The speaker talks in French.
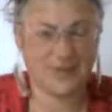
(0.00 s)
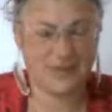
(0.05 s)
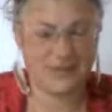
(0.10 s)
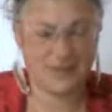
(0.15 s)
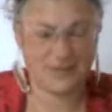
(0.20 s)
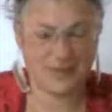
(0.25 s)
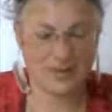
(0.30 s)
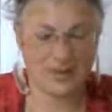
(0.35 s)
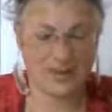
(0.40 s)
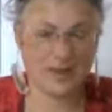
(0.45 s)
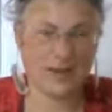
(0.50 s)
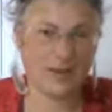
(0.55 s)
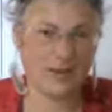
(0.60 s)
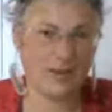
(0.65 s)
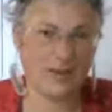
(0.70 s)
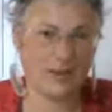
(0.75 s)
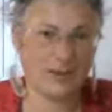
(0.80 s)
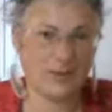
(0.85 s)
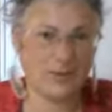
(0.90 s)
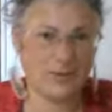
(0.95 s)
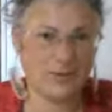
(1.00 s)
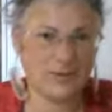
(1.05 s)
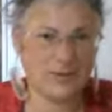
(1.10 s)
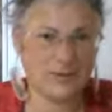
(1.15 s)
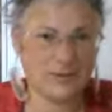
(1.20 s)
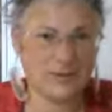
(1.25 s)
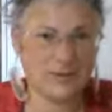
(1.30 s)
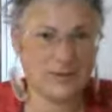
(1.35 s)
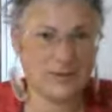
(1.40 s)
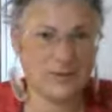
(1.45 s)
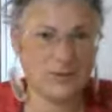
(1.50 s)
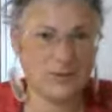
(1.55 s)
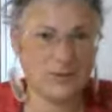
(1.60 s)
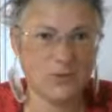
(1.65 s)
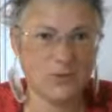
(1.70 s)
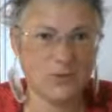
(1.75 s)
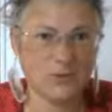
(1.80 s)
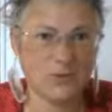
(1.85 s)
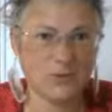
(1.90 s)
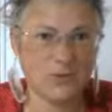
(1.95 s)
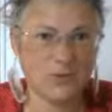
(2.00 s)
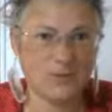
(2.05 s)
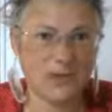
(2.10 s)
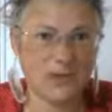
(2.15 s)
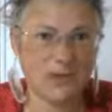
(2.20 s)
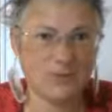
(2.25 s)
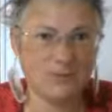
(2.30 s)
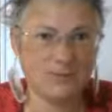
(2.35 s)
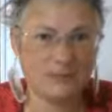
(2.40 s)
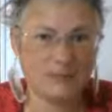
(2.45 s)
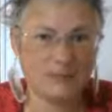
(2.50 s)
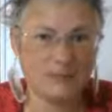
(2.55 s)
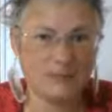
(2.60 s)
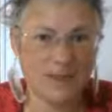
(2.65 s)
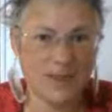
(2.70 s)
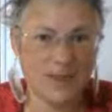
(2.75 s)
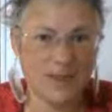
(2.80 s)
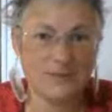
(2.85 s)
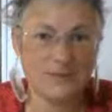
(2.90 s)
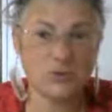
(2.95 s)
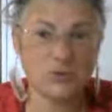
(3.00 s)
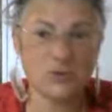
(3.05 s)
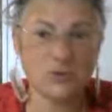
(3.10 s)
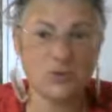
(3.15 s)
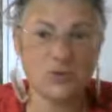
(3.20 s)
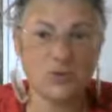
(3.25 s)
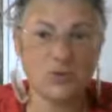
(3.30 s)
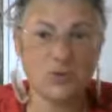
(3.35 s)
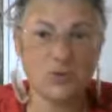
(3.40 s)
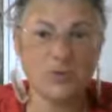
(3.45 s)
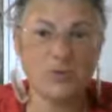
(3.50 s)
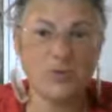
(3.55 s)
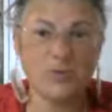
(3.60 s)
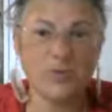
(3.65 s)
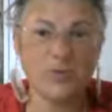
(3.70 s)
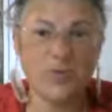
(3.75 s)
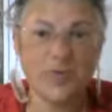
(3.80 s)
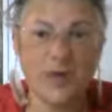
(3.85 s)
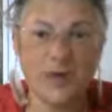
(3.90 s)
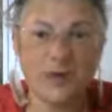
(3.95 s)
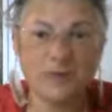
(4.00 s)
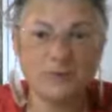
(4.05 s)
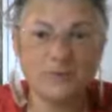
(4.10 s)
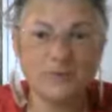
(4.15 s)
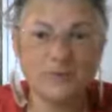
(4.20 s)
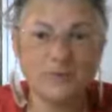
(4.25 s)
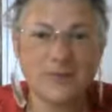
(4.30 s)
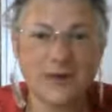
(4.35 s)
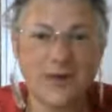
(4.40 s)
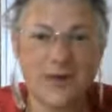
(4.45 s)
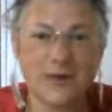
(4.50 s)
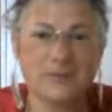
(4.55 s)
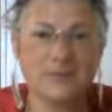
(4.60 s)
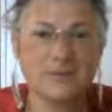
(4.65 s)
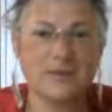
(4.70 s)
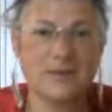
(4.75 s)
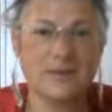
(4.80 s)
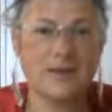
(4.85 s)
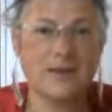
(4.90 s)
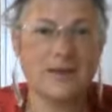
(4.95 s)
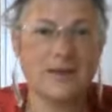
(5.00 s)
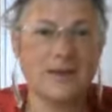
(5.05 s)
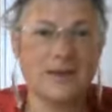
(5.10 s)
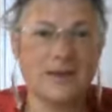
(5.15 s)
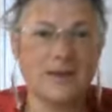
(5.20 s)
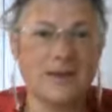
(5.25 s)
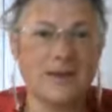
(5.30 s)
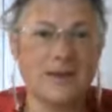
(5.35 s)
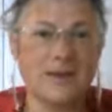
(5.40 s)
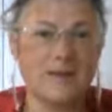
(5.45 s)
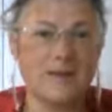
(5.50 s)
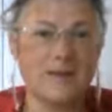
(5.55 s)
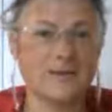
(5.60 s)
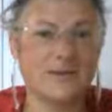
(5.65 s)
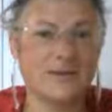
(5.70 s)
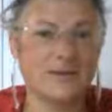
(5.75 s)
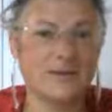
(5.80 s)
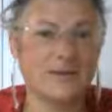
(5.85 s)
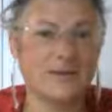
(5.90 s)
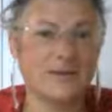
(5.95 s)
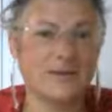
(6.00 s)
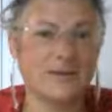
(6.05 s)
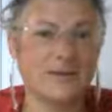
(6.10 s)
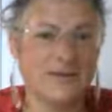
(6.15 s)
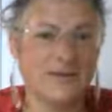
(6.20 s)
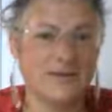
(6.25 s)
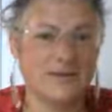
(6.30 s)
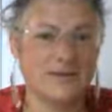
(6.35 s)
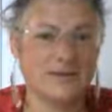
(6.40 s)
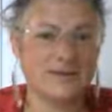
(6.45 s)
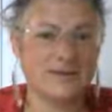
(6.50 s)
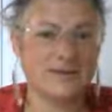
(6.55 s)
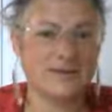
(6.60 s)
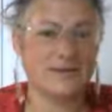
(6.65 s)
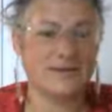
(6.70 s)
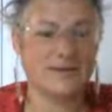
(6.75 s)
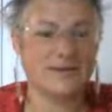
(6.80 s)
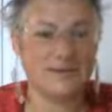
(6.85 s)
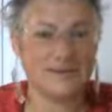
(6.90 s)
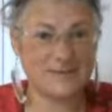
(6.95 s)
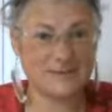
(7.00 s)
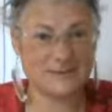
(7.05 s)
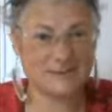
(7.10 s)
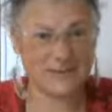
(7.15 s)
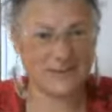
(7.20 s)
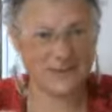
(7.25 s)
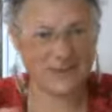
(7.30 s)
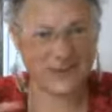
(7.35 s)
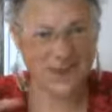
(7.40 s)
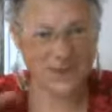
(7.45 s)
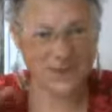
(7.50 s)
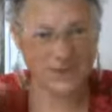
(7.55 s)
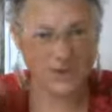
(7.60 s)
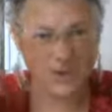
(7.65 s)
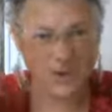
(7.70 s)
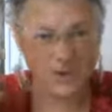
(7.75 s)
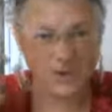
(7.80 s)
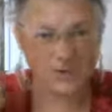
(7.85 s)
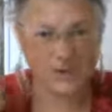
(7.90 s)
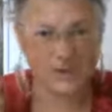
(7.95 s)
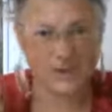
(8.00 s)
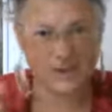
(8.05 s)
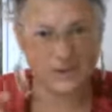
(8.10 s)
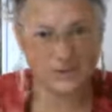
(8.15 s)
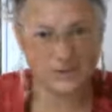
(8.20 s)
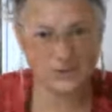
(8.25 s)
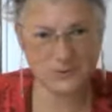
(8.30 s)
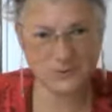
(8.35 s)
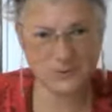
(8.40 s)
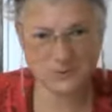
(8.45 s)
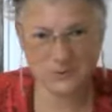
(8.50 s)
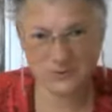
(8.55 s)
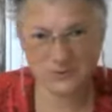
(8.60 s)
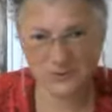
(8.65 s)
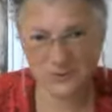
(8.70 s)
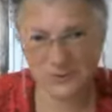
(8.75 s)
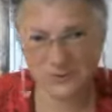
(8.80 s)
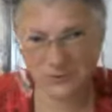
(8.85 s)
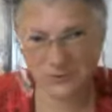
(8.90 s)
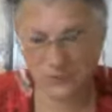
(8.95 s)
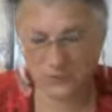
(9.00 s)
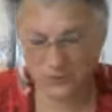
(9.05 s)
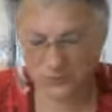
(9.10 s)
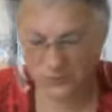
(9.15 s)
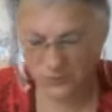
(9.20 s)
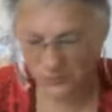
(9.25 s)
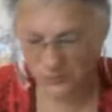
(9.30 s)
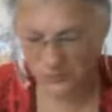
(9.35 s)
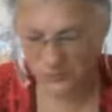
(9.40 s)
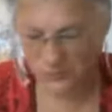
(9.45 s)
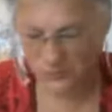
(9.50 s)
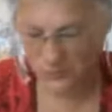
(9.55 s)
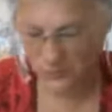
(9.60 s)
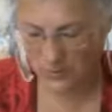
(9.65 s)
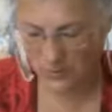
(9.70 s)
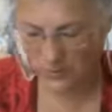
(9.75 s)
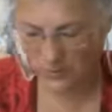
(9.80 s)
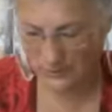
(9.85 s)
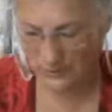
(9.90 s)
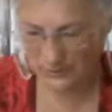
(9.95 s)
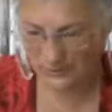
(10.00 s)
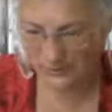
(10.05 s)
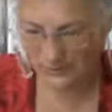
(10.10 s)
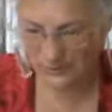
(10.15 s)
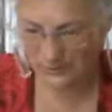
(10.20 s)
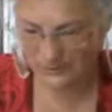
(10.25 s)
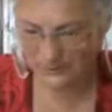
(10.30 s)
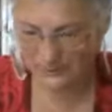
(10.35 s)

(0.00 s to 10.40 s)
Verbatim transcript: il, y a, aussi cette notion-là. Est-ce que je le vaux bien hein, euh, C'est vraiment quelque chose qui touche au, euh,